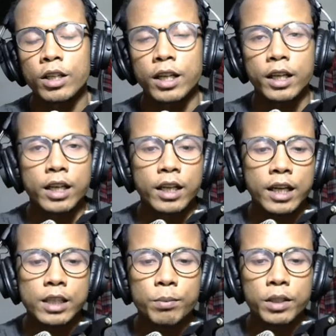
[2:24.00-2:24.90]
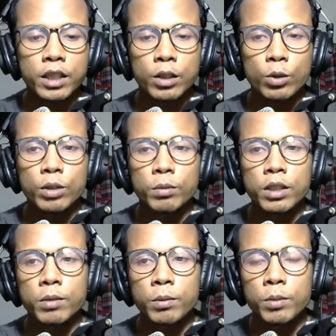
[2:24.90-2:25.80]
Nah, kira-kira seperti itu
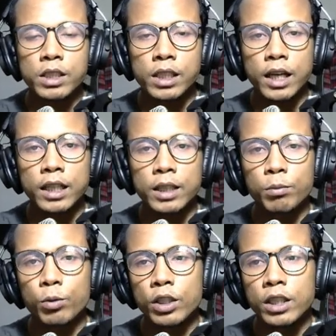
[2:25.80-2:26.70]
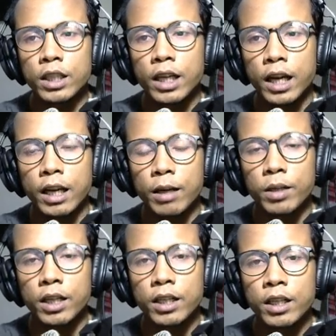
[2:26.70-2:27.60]
teman-teman bisa temui di
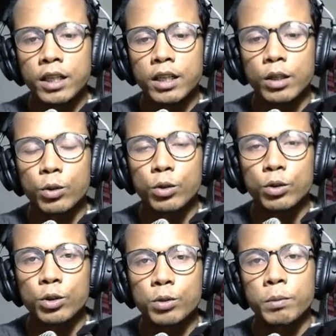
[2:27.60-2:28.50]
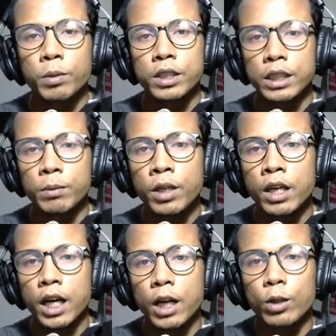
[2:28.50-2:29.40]
halaman uh, kursus membership.
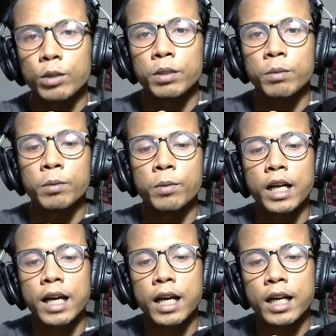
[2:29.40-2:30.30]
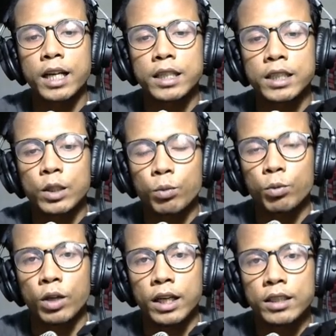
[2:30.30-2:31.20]
Kalau teman-teman berlangganan satu
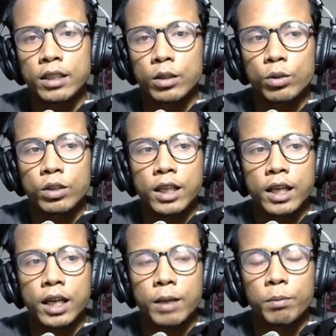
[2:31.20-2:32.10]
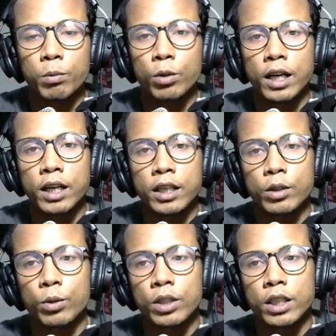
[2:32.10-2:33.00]
bulan tentunya ya lebih murah
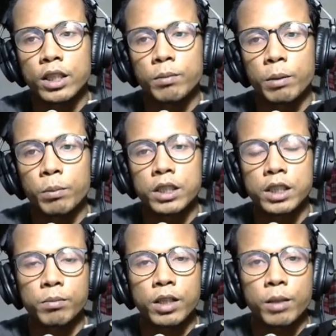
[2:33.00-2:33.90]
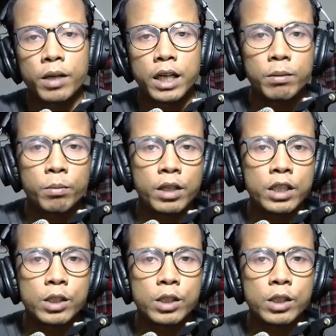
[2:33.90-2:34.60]
gitu di membership daripada membeli